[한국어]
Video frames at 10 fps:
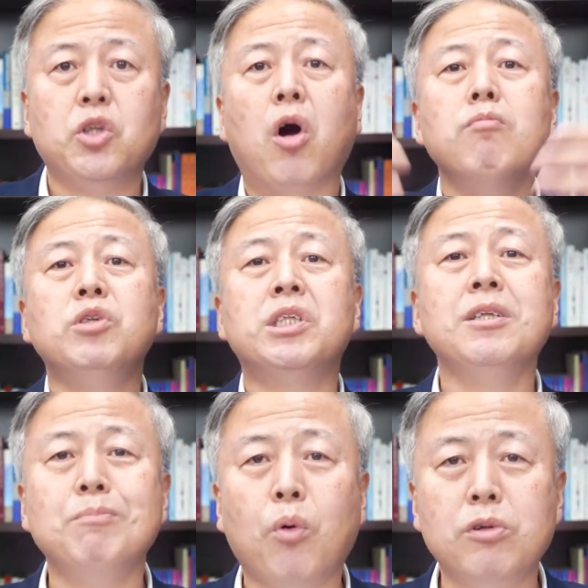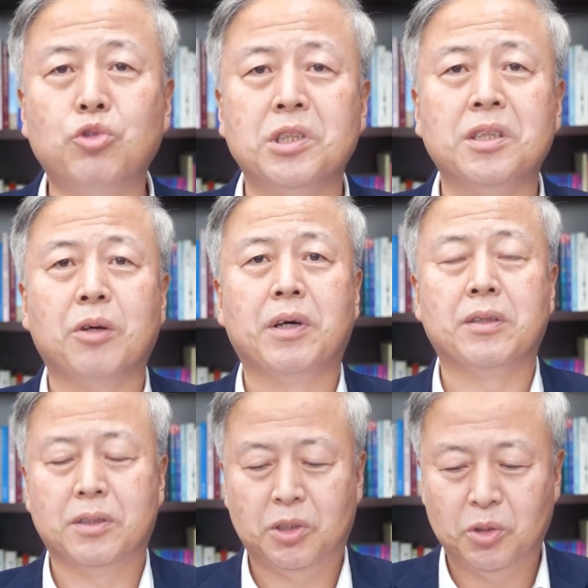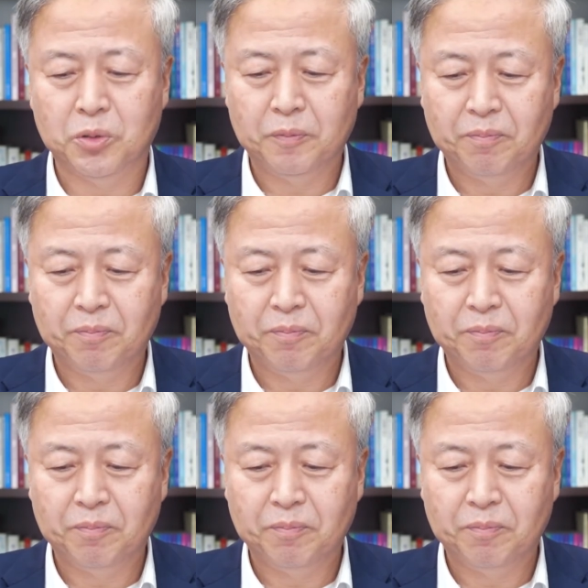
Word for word: 넘치는 복을 주신다고 하는 것이죠.